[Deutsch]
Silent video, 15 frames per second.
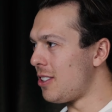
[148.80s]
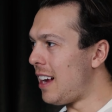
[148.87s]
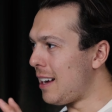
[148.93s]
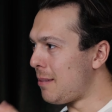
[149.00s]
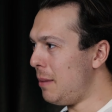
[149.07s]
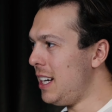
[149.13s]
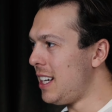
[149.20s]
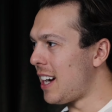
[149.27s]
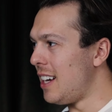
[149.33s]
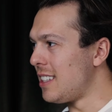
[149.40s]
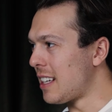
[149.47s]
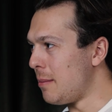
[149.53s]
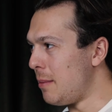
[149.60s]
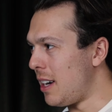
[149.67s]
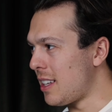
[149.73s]
so eine Art
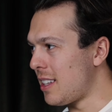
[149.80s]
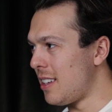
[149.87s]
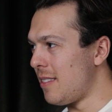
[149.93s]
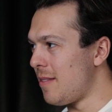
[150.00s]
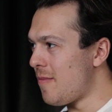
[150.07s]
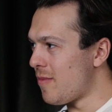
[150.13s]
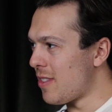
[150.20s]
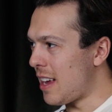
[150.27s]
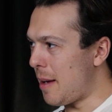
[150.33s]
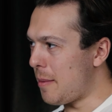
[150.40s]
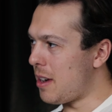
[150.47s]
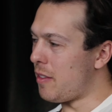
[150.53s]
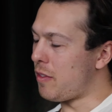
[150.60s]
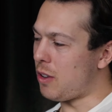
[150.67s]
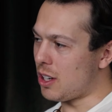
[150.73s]
Milchreis gemacht habe
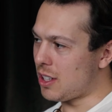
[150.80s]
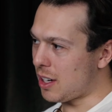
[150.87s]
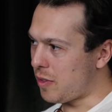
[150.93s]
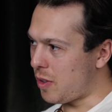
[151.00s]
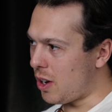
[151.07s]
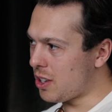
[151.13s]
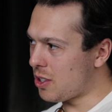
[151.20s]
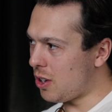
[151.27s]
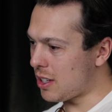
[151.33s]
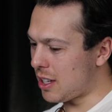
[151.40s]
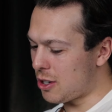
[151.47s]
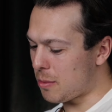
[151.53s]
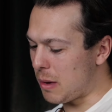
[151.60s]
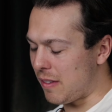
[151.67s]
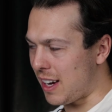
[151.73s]
dann Vortag vollkocht, dann
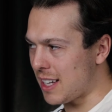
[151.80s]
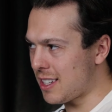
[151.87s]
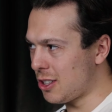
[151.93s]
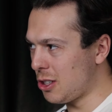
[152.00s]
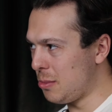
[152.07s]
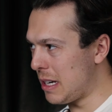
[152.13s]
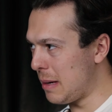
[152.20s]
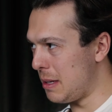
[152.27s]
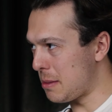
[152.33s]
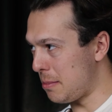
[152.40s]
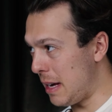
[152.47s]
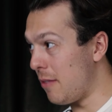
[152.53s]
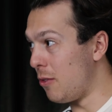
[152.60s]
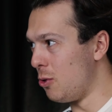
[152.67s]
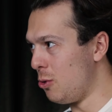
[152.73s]
nochmal Wasser drüber, damit es
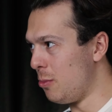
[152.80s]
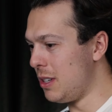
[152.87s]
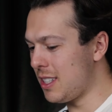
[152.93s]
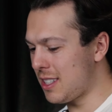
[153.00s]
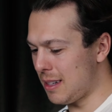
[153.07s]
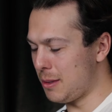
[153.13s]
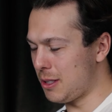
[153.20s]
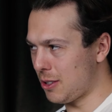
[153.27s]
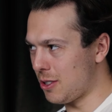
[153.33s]
mehr Volumen ist, damit du